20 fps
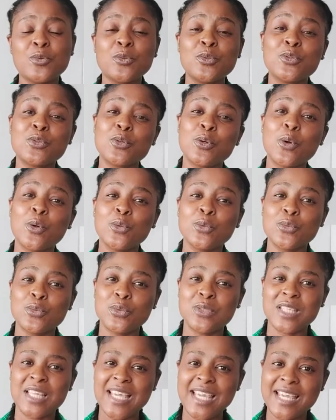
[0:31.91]
nous serons
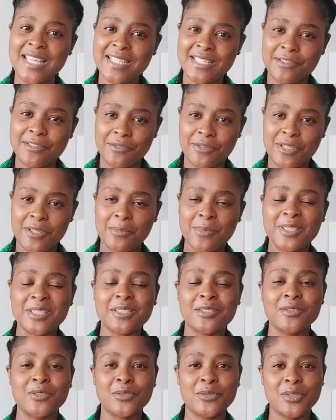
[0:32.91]
tous édifiés parce
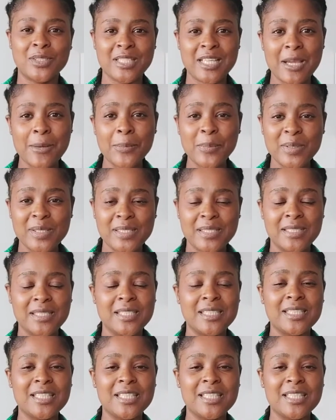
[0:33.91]
que je tiens à préciser,